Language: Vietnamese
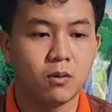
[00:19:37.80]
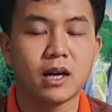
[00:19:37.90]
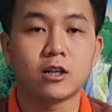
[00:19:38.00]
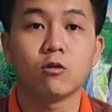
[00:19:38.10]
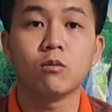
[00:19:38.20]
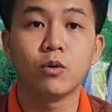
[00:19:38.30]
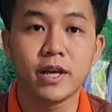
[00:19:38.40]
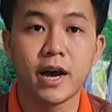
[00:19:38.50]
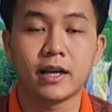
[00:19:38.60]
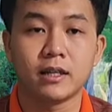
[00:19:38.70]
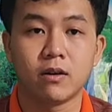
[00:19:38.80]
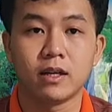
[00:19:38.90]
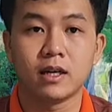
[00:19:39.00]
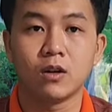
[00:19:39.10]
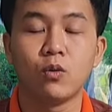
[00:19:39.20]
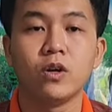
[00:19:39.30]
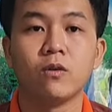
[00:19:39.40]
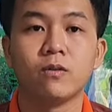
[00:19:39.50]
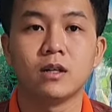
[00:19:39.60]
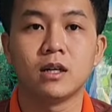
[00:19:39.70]
Quốc Thành cũng có mua về rồi lưu
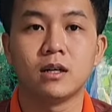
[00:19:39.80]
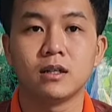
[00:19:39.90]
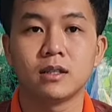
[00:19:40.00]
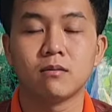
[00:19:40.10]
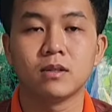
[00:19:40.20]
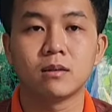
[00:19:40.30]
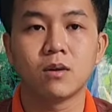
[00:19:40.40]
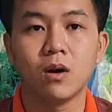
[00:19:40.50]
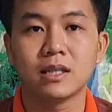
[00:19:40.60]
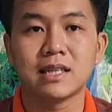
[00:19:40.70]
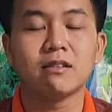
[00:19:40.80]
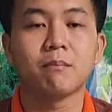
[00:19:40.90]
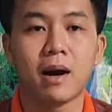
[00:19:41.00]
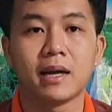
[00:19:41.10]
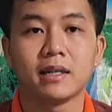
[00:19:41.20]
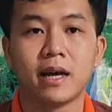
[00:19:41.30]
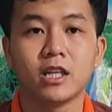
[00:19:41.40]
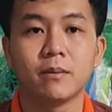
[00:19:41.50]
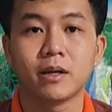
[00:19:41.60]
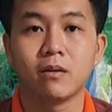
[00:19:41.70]
vô trong đó là 600 bài để
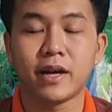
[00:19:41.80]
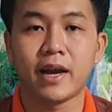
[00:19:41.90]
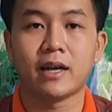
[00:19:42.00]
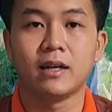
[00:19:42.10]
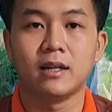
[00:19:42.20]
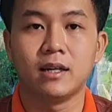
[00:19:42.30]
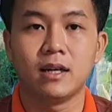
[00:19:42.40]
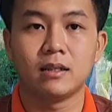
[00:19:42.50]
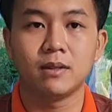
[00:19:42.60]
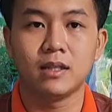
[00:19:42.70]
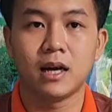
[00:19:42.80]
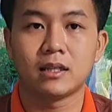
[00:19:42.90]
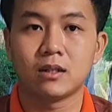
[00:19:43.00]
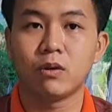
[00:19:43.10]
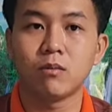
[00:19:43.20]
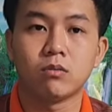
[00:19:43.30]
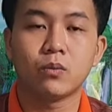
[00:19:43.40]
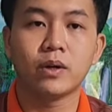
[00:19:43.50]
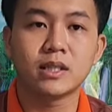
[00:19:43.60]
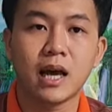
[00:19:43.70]
cho bà con nghe, giống như là từ quyển 1
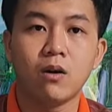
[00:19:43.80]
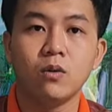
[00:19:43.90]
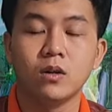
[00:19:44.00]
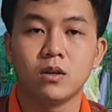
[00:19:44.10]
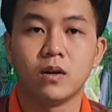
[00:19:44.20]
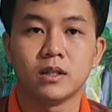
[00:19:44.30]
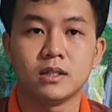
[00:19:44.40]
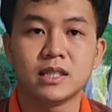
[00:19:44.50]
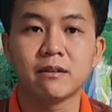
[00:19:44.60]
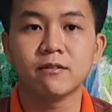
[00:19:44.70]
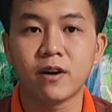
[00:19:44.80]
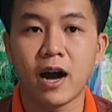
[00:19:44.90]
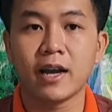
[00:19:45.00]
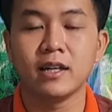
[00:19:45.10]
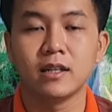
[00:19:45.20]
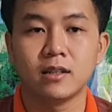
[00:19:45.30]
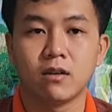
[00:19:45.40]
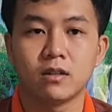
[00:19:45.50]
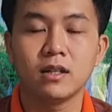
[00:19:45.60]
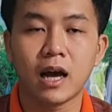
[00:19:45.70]
tới quyển 6 rồi Sư Giải Văn Phai,
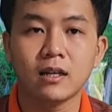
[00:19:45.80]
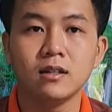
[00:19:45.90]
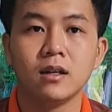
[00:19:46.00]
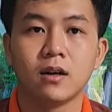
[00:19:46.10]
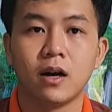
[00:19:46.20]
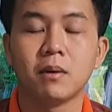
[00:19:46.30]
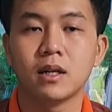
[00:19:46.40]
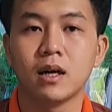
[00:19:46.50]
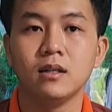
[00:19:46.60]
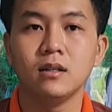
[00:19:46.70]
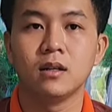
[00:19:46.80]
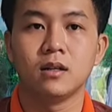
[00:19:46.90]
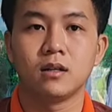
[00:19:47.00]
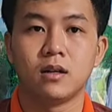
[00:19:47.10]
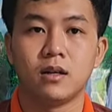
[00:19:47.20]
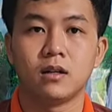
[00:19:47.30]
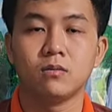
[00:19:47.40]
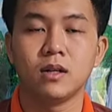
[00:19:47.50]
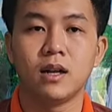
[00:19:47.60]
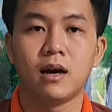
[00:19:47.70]
rồi Tứ Thánh, rồi Ông Ba Thớ, rồi
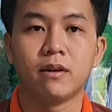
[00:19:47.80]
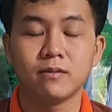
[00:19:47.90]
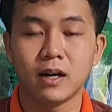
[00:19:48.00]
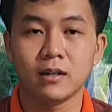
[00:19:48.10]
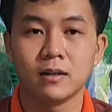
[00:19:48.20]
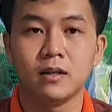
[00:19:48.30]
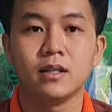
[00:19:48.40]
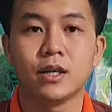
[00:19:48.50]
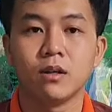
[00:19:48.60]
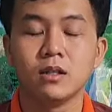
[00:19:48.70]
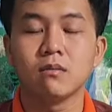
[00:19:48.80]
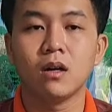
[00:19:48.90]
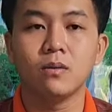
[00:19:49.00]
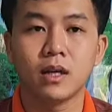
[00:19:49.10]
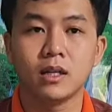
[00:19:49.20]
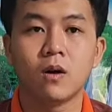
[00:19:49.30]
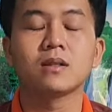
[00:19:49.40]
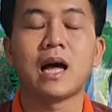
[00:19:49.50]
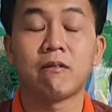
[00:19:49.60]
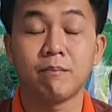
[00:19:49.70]
cũng như là vân vân, nhiều thứ trong đó lắm quý vị,
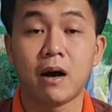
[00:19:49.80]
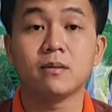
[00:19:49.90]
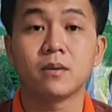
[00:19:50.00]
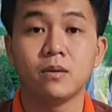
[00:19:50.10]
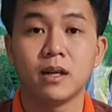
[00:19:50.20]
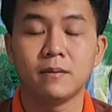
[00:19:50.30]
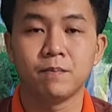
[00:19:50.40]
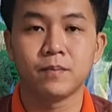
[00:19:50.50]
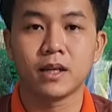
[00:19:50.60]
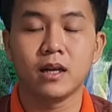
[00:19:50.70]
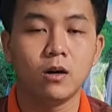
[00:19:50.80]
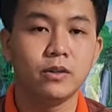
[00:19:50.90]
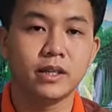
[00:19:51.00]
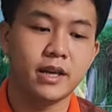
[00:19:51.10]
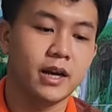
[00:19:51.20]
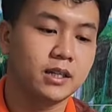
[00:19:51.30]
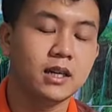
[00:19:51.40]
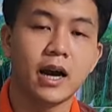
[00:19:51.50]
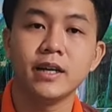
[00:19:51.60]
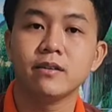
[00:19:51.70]
kho tàng pháp bảo trong đó quý vị. Cái đó quý vị về
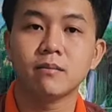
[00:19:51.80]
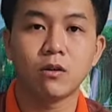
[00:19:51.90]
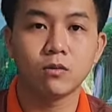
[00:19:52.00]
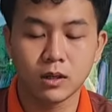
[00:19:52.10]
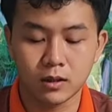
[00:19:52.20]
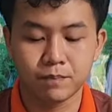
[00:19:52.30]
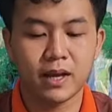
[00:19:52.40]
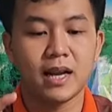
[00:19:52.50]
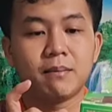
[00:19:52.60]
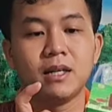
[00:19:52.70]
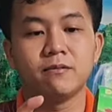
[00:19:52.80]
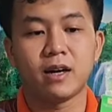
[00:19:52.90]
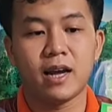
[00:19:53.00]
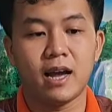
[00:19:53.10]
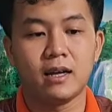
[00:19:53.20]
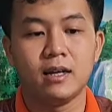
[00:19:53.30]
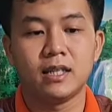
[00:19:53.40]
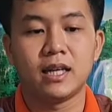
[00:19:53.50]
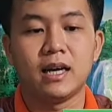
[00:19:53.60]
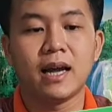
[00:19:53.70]
cứ để vô trong đâu cũng được. Đây là cái máy niệm Phật ha.
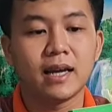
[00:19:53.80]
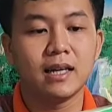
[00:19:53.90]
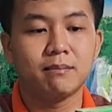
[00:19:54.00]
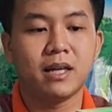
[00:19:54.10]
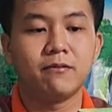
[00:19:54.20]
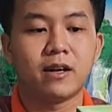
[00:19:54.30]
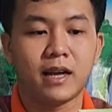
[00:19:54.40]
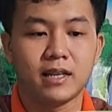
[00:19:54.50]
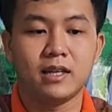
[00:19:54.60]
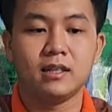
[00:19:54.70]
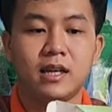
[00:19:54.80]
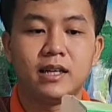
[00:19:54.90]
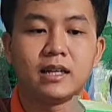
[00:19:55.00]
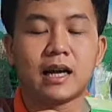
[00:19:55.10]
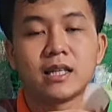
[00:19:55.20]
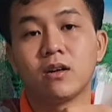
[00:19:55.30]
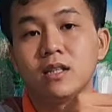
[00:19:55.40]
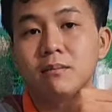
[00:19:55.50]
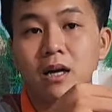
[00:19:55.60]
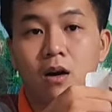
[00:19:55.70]
Thì ở đây á, máy niệm Phật này đó thì dành tặng cho
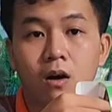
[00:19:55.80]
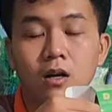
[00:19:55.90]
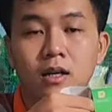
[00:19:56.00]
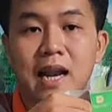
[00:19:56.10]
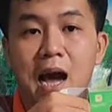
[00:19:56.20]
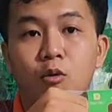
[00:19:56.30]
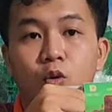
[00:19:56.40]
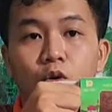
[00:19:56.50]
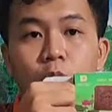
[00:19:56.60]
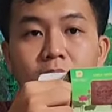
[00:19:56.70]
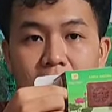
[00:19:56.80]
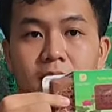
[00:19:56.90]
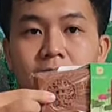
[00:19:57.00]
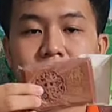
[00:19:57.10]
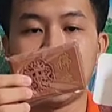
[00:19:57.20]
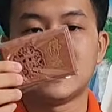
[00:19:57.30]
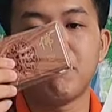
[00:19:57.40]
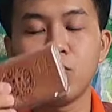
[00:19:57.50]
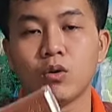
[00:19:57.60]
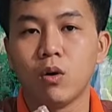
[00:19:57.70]
những bà con đã mua thuốc của Quốc Thành và
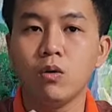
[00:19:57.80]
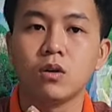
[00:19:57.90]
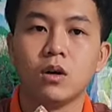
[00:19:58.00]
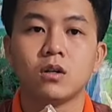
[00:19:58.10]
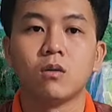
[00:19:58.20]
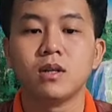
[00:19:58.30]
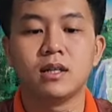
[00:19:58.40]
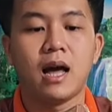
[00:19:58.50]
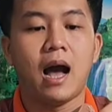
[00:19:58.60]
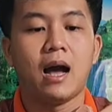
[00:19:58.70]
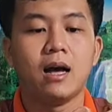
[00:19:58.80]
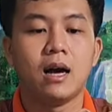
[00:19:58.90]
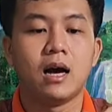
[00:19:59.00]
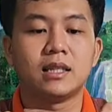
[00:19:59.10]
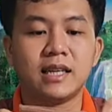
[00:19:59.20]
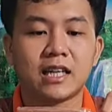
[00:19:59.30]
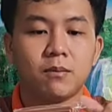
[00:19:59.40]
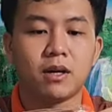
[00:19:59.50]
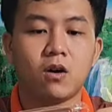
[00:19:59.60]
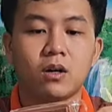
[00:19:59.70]
sắp mua thuốc, cũng như là chi ăn
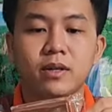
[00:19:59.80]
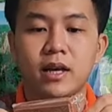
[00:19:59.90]
cho bà con